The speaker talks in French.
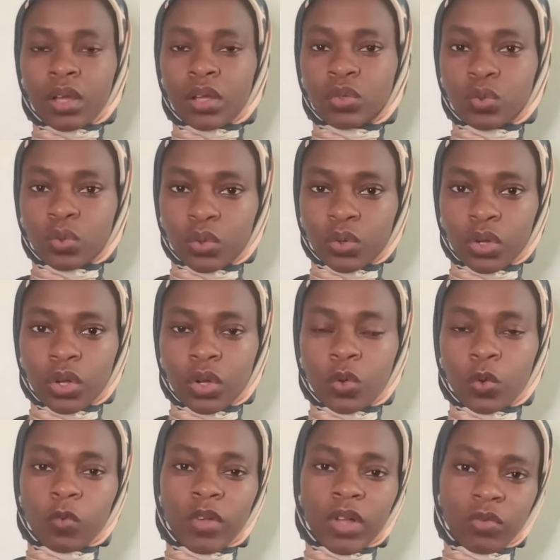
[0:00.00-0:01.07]
Donc,
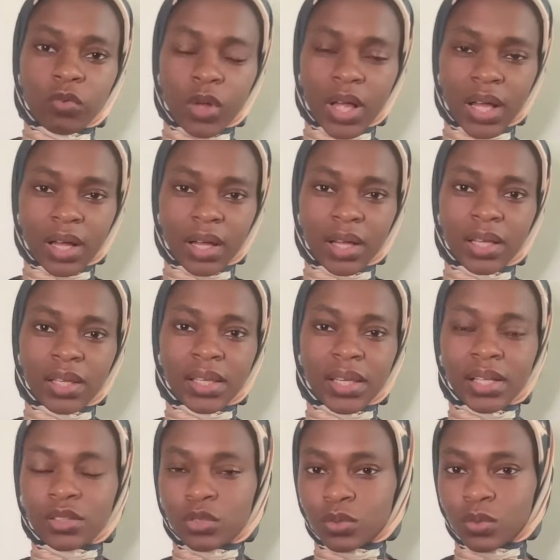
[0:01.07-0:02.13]
on va voir
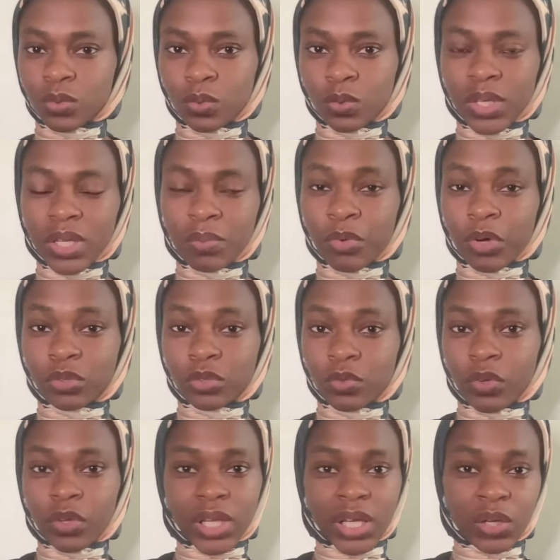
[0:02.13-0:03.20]
quels sont les portefeuilles